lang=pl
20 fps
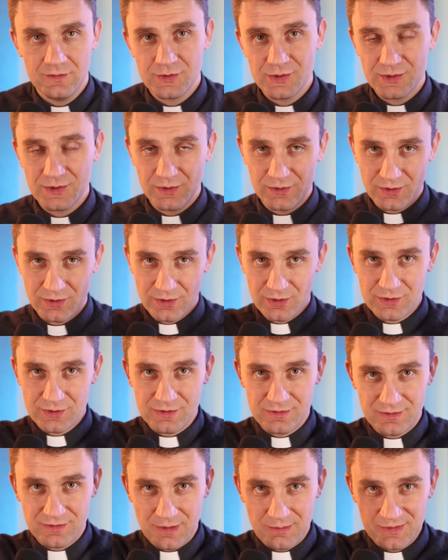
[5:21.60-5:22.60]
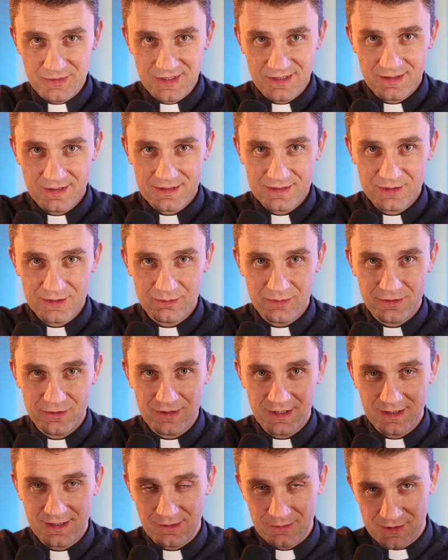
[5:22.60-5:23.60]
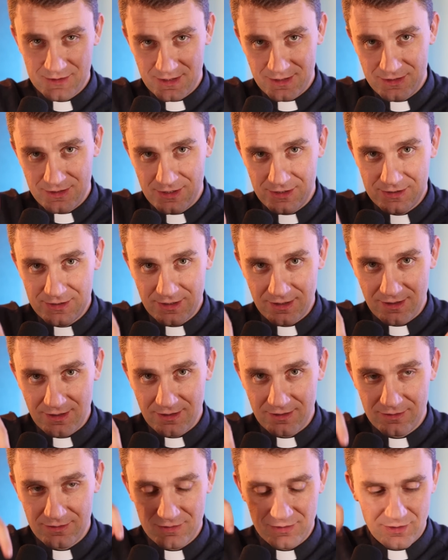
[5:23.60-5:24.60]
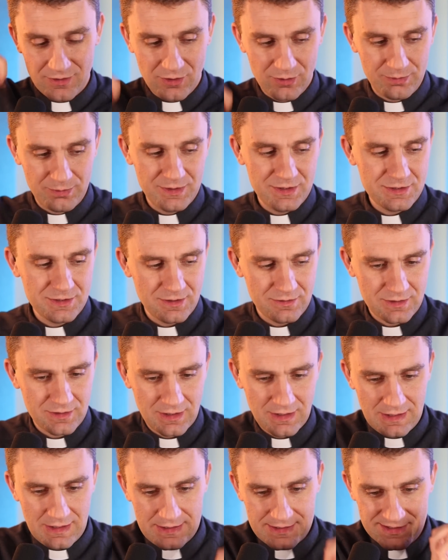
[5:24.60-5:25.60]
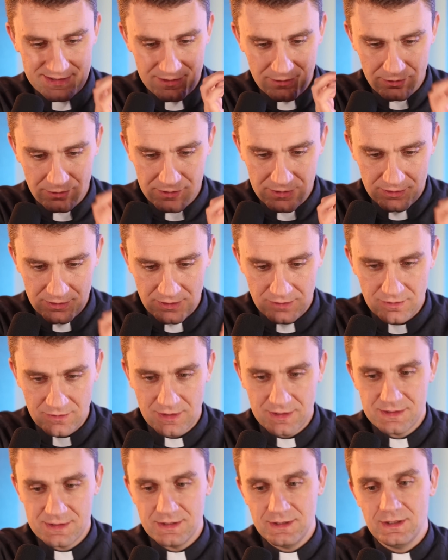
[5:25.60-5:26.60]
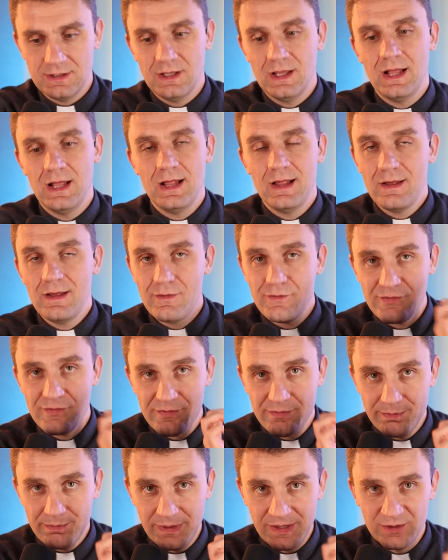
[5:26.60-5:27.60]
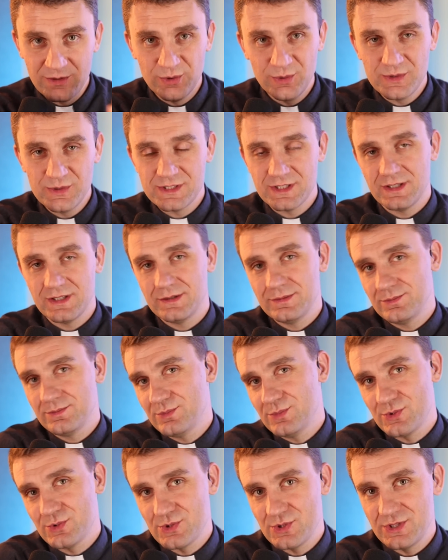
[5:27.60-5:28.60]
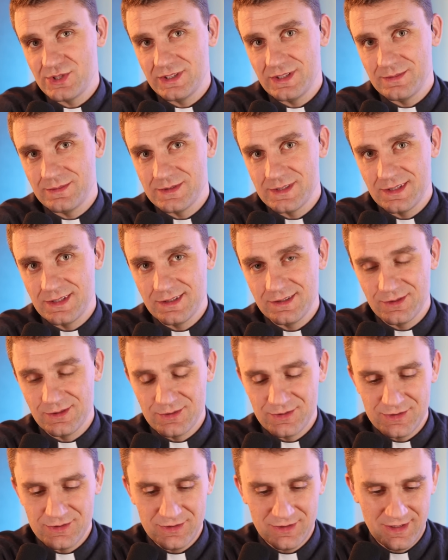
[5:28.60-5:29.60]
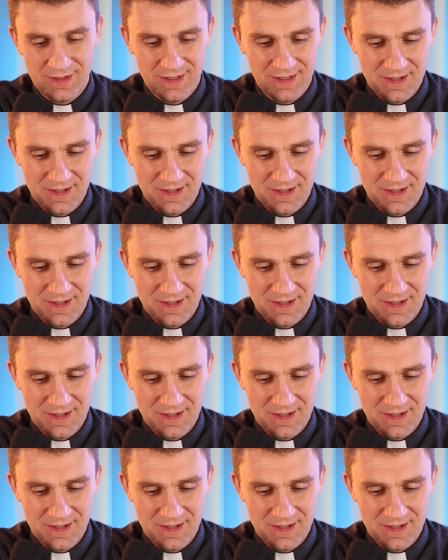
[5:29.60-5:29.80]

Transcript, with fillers: Wszystko to, o czym Wam teraz opowiadam, znajdziecie w opisie, w takiej skróconej wersji, w pigułce. Możecie tam zerknąć.